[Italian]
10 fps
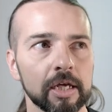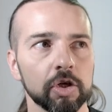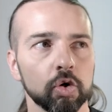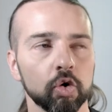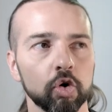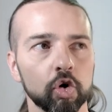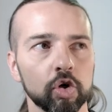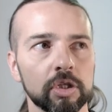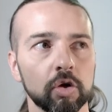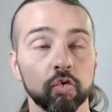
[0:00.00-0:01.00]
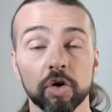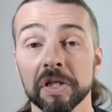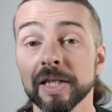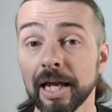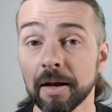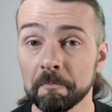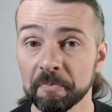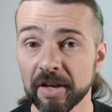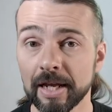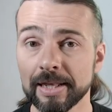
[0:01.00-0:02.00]
io ne tiro fuori tre,
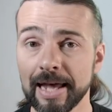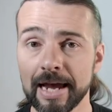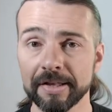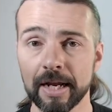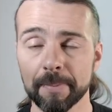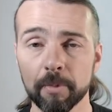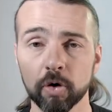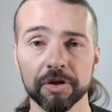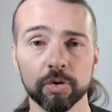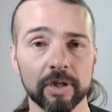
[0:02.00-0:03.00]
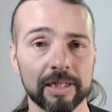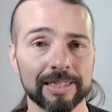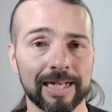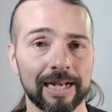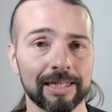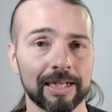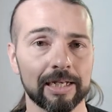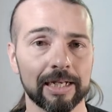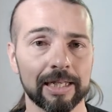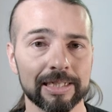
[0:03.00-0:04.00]
3 idee, tre modi di utilizzare la
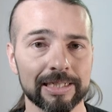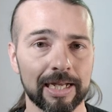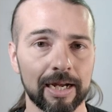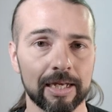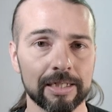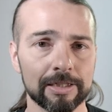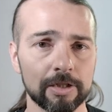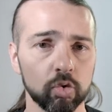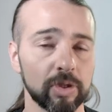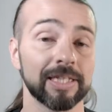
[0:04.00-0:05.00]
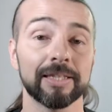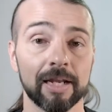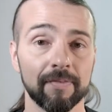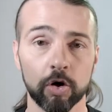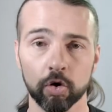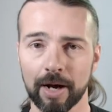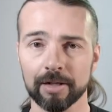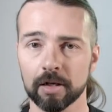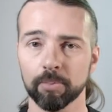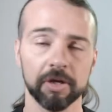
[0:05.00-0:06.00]
tecnica della scala in seduta, se te ne vengono
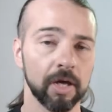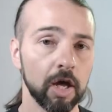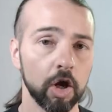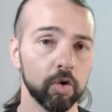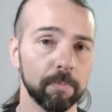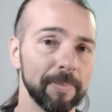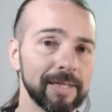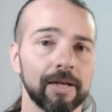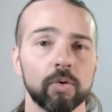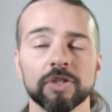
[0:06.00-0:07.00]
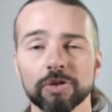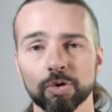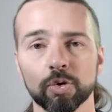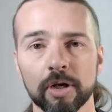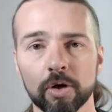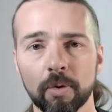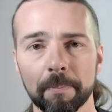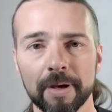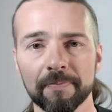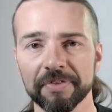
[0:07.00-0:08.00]
altri poi mettere qui sotto nei
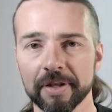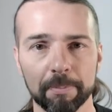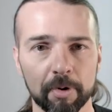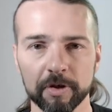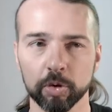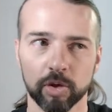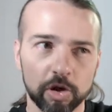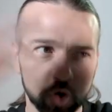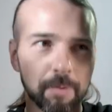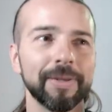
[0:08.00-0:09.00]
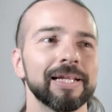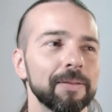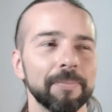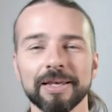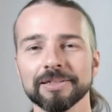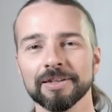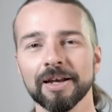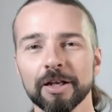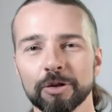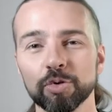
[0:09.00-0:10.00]
commenti e poi facciamo un enorme database
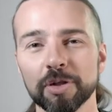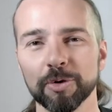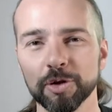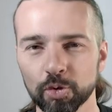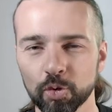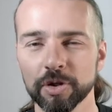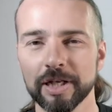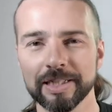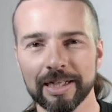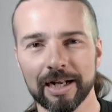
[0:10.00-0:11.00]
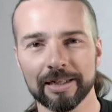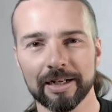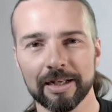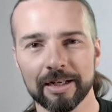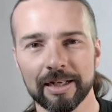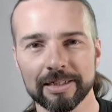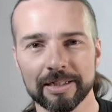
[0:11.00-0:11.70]
di tutti i modi in cui utilizzare la tecnica della